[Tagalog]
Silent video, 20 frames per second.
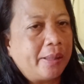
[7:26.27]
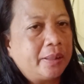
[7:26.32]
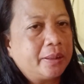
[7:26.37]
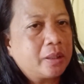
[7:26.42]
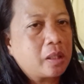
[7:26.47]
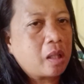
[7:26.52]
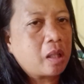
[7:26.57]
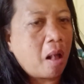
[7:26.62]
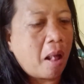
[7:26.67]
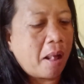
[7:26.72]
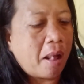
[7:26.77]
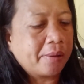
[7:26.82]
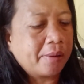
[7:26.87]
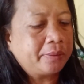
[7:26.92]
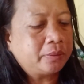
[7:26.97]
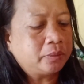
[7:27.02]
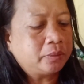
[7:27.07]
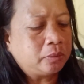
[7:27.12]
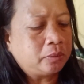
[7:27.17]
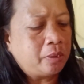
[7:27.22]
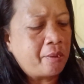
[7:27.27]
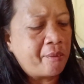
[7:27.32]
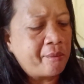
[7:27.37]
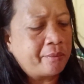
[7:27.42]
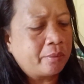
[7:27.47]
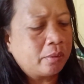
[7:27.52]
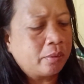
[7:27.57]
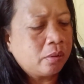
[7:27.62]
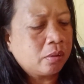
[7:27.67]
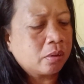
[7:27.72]
mabagal ang kumain,
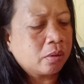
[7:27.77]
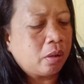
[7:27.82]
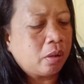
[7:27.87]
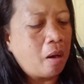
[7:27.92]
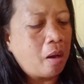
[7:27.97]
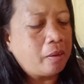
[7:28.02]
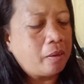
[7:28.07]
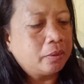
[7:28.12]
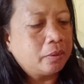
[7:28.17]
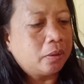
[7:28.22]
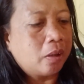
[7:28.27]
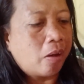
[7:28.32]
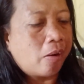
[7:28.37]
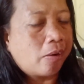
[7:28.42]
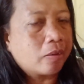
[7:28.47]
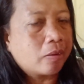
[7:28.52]
mabagal pa maglakad.